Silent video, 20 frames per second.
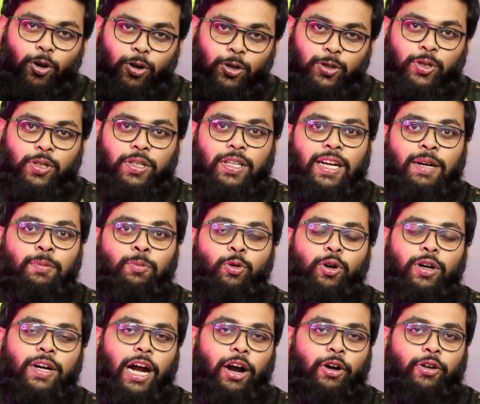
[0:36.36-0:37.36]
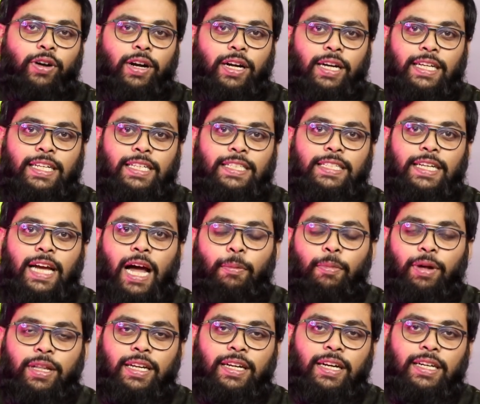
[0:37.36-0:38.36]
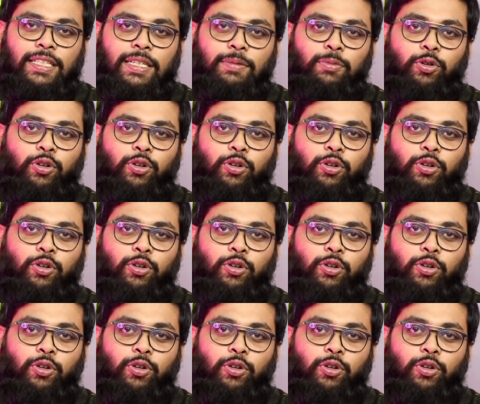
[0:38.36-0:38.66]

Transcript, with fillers: অলসতার মূল কারণ আর কি যে আমাদের কাছে